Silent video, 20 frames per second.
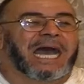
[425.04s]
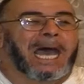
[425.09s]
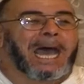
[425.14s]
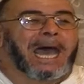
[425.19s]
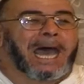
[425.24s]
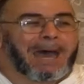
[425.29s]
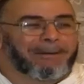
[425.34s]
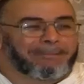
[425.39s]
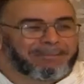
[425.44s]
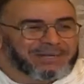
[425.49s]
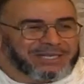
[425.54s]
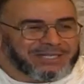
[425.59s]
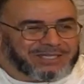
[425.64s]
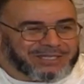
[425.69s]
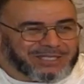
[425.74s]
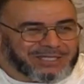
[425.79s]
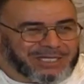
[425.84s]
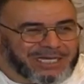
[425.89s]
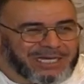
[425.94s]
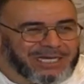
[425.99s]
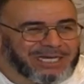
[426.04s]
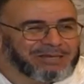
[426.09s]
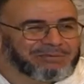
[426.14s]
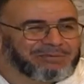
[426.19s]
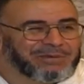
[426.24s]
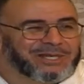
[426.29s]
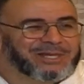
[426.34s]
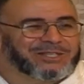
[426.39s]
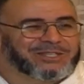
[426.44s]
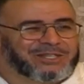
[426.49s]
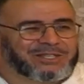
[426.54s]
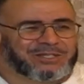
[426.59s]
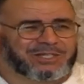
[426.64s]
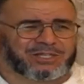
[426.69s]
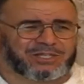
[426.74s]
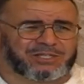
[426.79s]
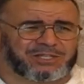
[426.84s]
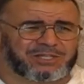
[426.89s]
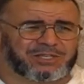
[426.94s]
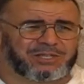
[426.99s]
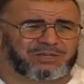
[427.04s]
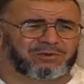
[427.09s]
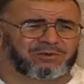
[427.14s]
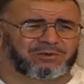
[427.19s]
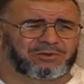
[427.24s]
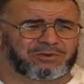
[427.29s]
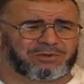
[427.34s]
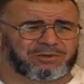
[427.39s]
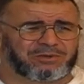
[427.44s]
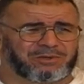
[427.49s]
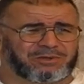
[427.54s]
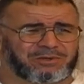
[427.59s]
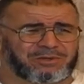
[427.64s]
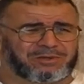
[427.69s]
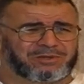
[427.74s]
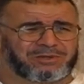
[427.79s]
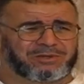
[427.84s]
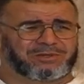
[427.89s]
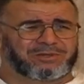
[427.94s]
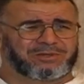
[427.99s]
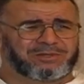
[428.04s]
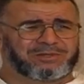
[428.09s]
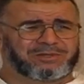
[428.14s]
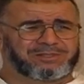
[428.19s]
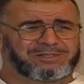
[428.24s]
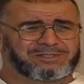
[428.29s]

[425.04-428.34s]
عبر انتخابات النزيه الله